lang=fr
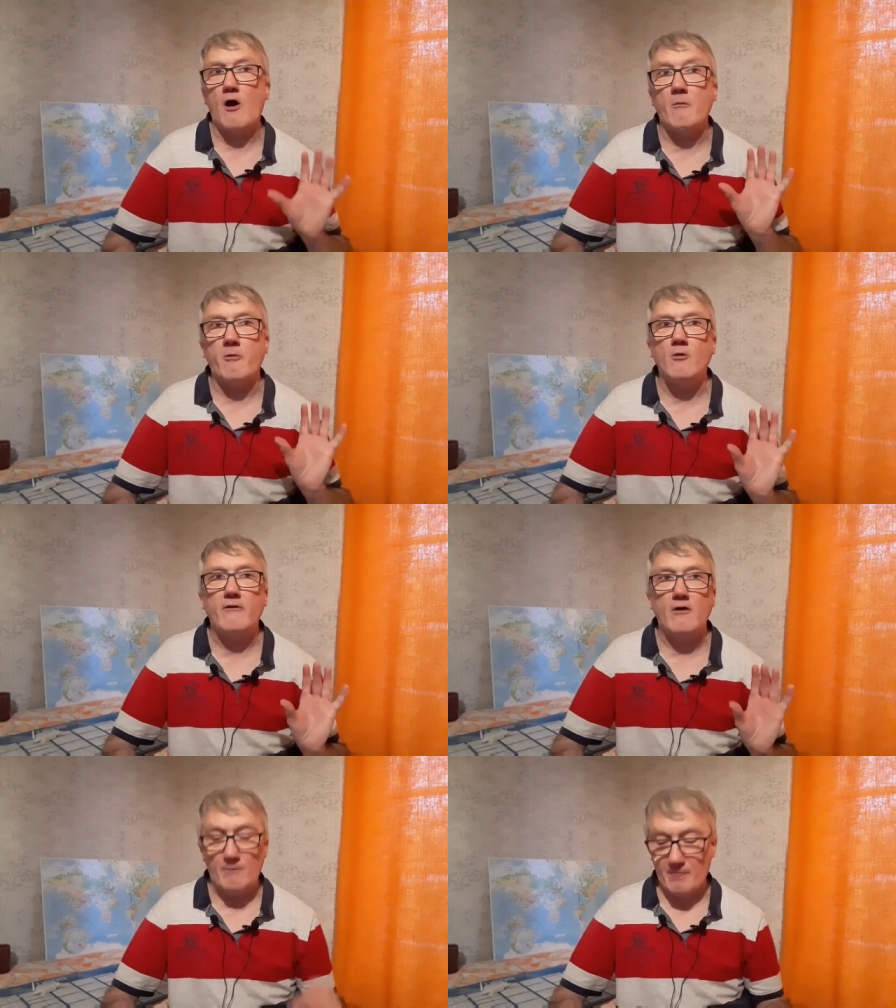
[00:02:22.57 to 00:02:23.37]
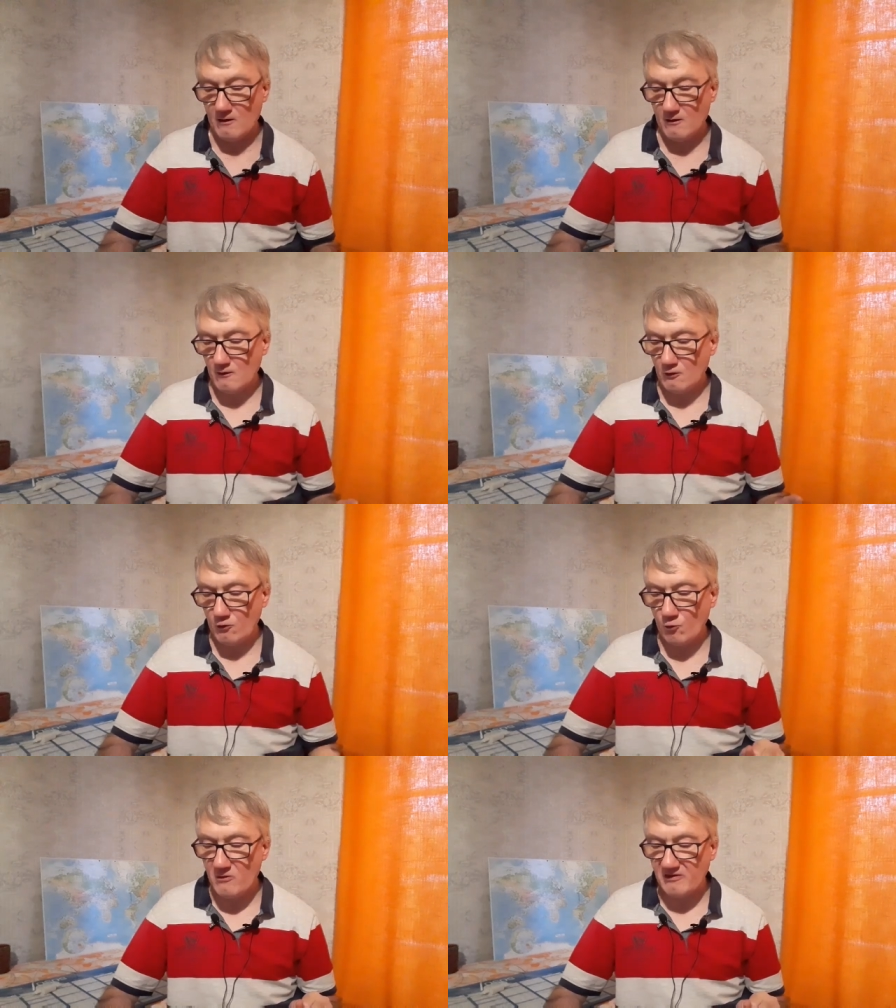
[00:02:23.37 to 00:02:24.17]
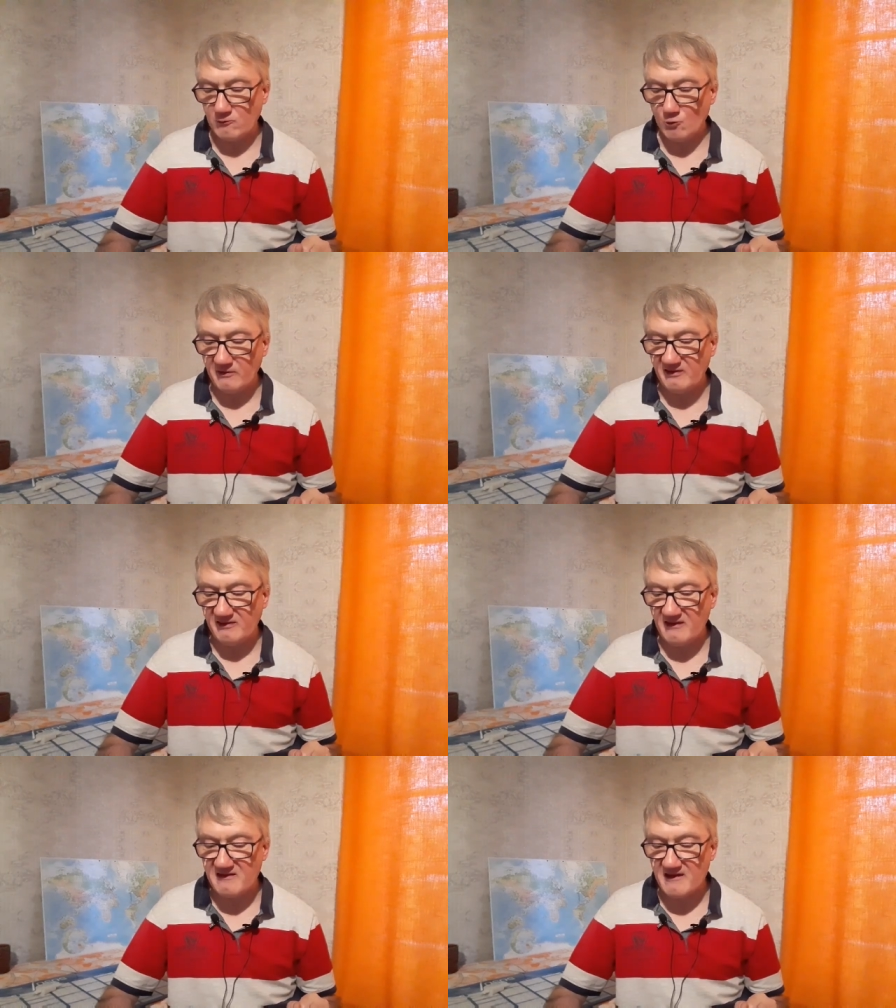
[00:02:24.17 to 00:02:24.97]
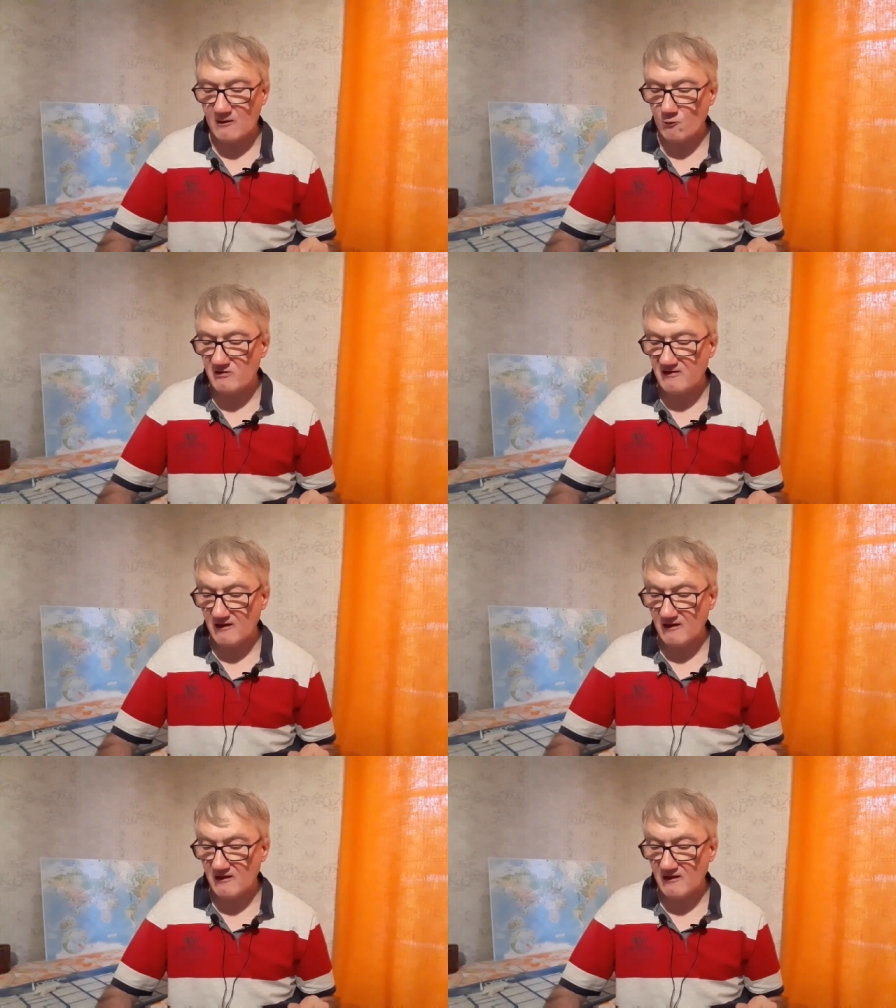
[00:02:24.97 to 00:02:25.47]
Après, on verra. Le 8, Degana